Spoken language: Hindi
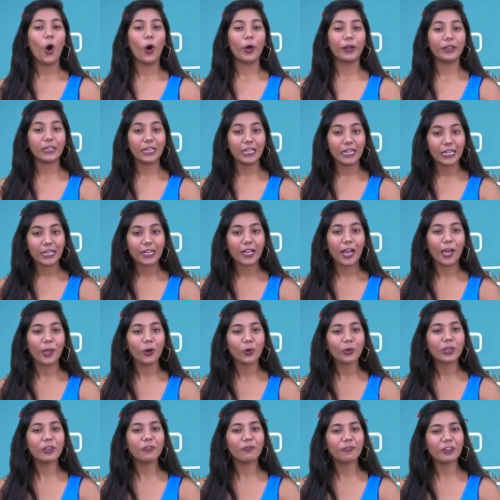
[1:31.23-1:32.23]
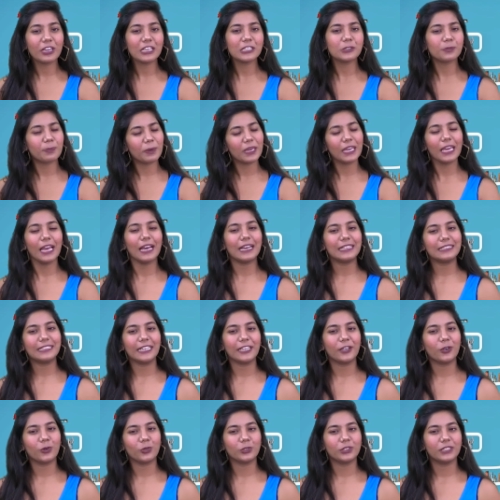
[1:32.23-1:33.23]
और कलाकारों की फीस भी
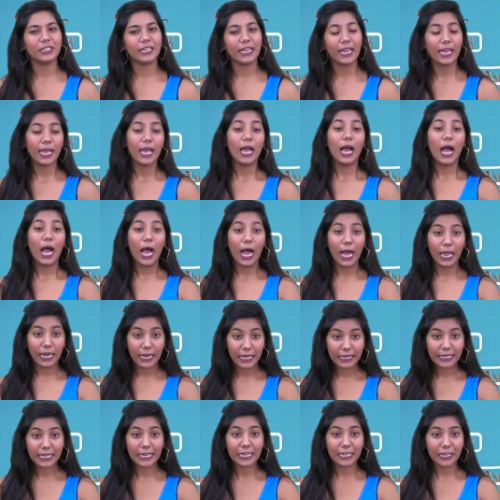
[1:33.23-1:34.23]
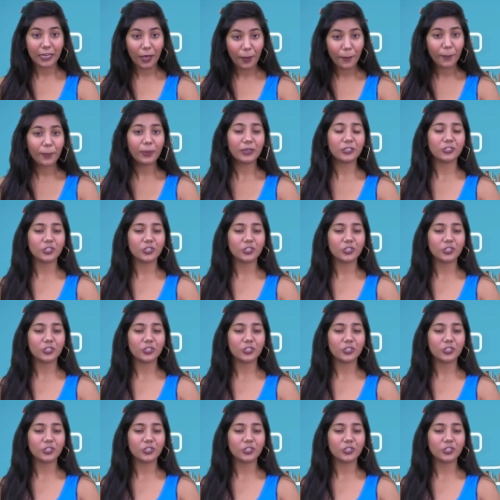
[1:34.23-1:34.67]
अधिक होती है हालांकि कम